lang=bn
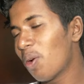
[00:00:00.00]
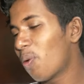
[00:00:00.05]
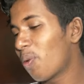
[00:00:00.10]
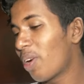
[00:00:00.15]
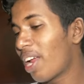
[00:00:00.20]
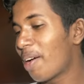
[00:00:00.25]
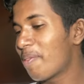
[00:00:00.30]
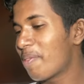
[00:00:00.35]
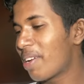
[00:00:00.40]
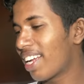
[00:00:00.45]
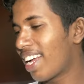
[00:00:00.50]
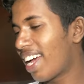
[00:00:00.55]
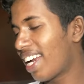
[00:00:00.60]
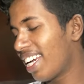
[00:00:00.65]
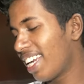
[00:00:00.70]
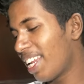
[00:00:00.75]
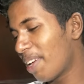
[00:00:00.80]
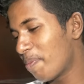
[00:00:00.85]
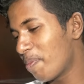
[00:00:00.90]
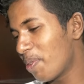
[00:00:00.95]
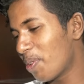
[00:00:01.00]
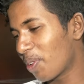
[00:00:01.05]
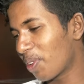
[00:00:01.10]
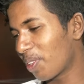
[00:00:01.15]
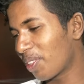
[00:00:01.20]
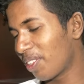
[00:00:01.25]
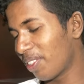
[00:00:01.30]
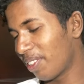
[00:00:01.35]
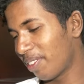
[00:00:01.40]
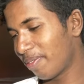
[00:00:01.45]
ওরা আমার গান নিয়ে
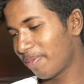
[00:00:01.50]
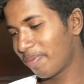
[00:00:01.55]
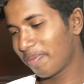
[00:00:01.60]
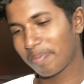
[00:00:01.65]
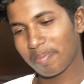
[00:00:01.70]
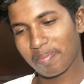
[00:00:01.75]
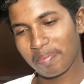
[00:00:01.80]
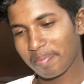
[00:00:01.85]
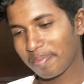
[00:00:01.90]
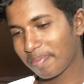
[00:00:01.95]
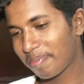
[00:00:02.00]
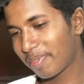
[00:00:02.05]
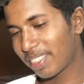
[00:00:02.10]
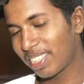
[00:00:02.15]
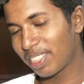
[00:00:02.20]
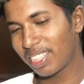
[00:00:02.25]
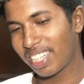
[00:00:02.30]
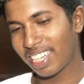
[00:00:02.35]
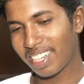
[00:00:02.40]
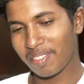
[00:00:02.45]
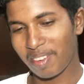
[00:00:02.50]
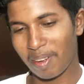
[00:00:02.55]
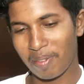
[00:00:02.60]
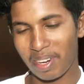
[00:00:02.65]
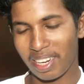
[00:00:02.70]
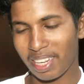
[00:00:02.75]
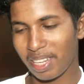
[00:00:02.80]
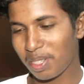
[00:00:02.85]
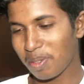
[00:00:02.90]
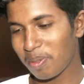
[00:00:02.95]
বিরক্ত ওদের
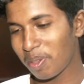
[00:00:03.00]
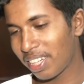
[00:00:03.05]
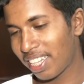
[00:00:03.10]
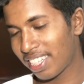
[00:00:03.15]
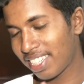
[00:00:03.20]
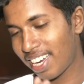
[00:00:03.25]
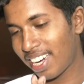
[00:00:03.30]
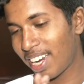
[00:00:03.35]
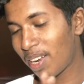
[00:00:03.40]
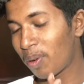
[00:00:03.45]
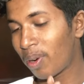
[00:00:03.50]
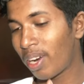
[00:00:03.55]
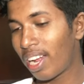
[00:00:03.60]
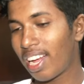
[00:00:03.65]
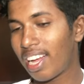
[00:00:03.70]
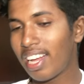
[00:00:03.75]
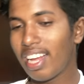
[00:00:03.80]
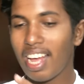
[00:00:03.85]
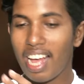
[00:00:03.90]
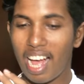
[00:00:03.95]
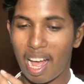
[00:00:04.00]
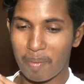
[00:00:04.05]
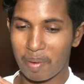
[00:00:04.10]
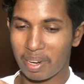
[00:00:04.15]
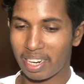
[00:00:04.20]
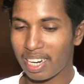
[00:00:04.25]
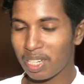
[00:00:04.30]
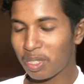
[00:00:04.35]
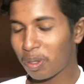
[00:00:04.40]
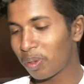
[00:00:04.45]
ব্যাপারে কিছু বলতে চায় না ওরা
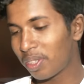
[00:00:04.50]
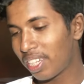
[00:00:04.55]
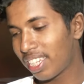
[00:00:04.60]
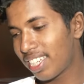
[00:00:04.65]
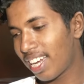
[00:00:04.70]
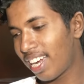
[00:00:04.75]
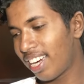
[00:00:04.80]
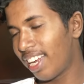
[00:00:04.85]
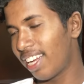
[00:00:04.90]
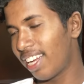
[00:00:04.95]
আমার গান শুনতে চায়